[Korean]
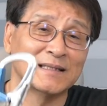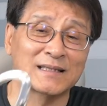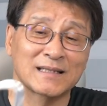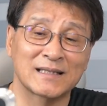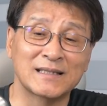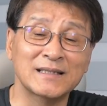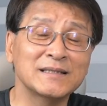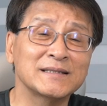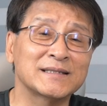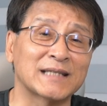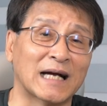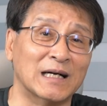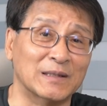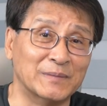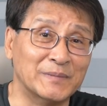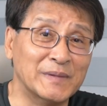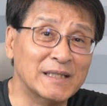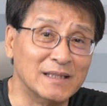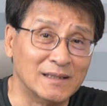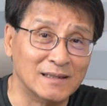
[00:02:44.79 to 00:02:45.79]
그
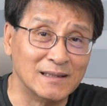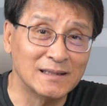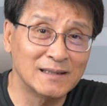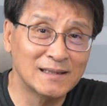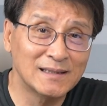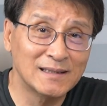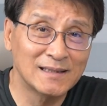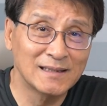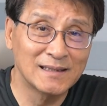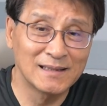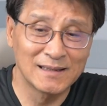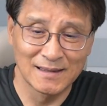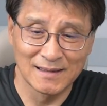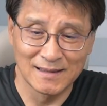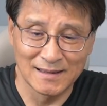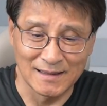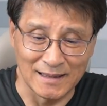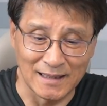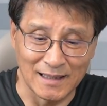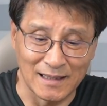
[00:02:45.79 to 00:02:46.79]
장비를
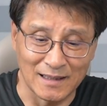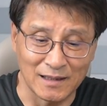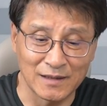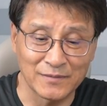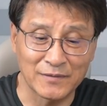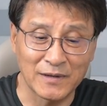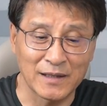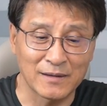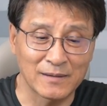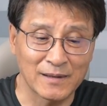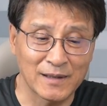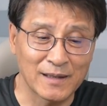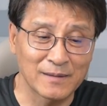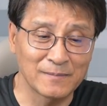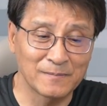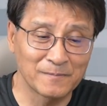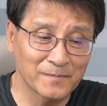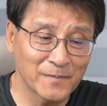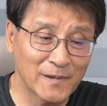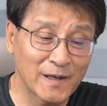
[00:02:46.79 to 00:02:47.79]
예,
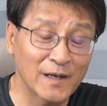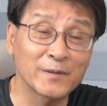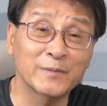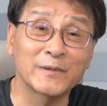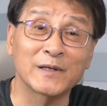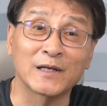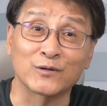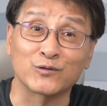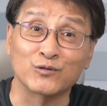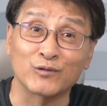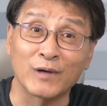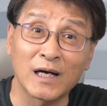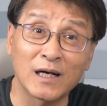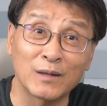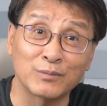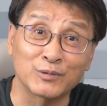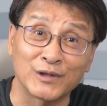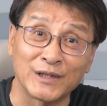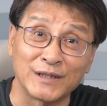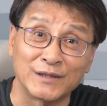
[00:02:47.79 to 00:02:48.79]
캐러비니가 두
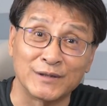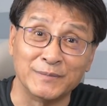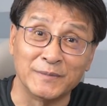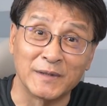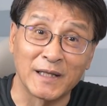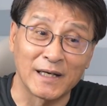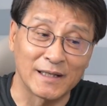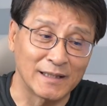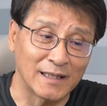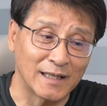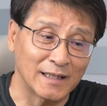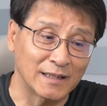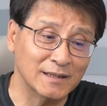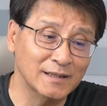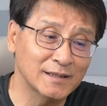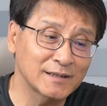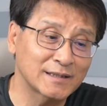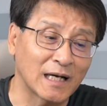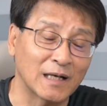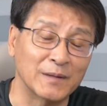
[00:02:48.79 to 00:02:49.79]
개가 붙어 있습니다. 예,
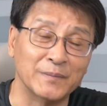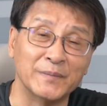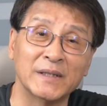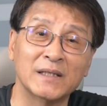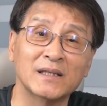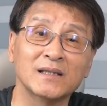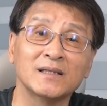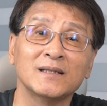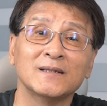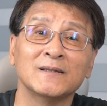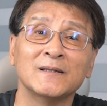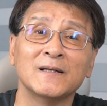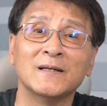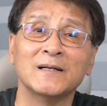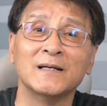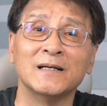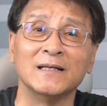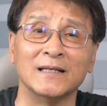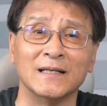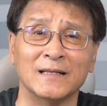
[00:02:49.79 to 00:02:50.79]
그 장비를
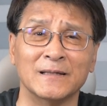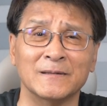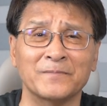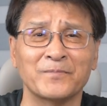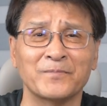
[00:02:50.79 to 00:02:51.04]
예,